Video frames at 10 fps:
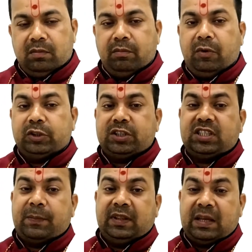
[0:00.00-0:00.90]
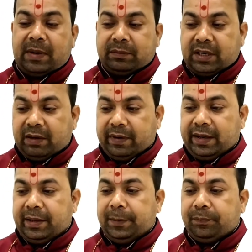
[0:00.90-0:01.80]
बहुत अच्छी सफलता प्राप्त करने
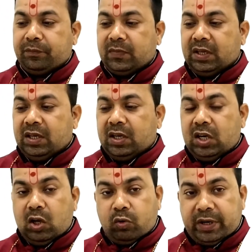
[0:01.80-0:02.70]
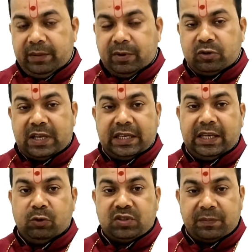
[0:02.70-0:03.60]
वाले हैं नौकरी व्यवसाय के
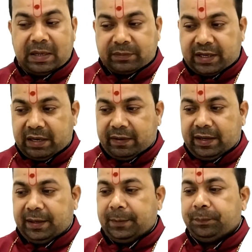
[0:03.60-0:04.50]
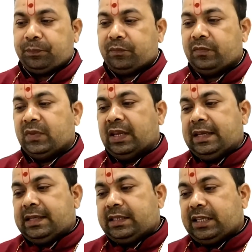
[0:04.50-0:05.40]
अवसर प्राप्त करने वाले हैं
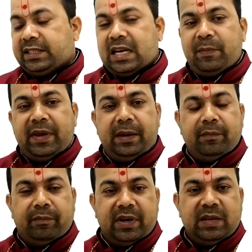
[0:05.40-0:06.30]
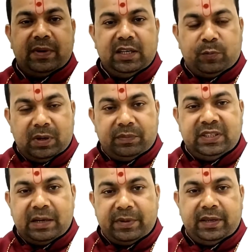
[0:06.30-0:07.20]
शिक्षा में बड़ी बड़ी
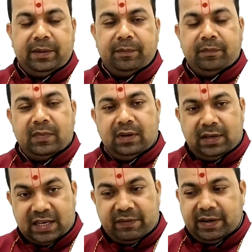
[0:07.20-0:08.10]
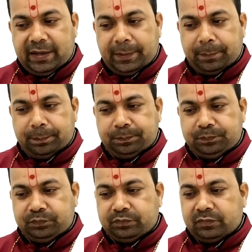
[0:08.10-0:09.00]
उपलब्धियां भी लाने वाले हैं
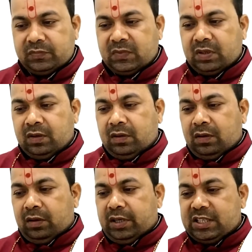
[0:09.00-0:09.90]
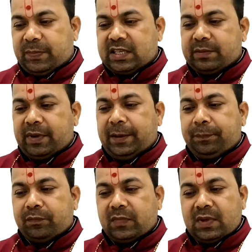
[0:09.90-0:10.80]
इस वर्ष
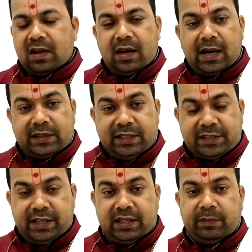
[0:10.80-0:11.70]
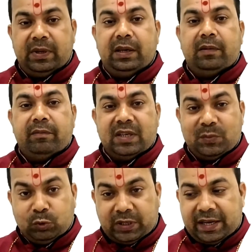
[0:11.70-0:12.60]
में आर्थिक क्षेत्र में
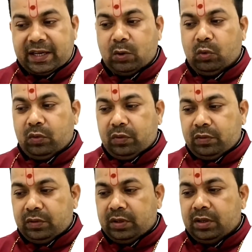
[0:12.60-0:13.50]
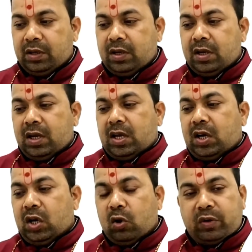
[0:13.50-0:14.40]
मजबूत रहेंगे
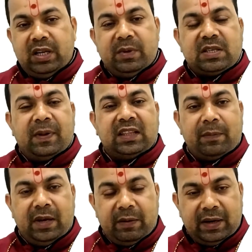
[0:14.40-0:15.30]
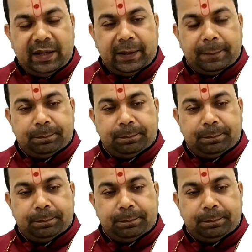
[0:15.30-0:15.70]
लोग नौकरी में सफलता मिलने वाली है